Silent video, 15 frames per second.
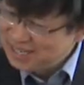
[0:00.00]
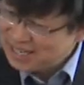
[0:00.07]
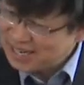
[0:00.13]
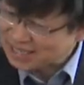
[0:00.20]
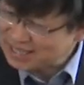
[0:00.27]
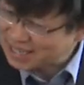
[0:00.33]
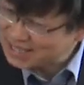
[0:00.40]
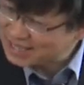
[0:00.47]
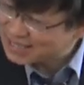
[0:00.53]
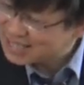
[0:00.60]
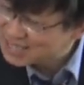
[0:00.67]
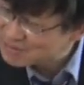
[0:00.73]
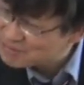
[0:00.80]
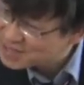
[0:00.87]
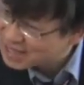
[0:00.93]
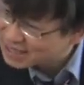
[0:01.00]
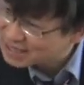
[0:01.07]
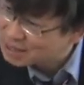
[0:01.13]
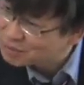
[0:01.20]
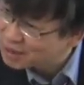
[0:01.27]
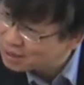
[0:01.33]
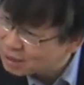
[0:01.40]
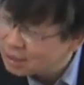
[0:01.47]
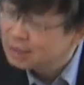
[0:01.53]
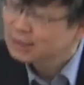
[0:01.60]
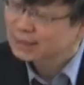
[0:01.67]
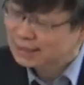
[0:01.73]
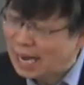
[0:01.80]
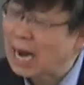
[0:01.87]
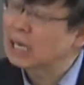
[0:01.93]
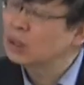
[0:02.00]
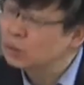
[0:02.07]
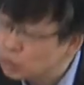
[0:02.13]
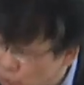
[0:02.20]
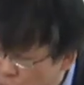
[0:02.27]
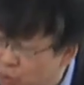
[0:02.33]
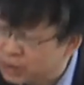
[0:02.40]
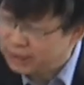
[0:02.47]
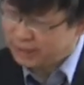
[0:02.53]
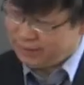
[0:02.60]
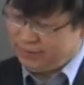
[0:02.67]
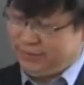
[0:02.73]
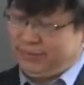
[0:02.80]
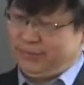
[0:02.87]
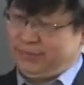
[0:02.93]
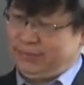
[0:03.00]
갖다 쓰겠습니다. 이게 뭐예요? 상속이에요.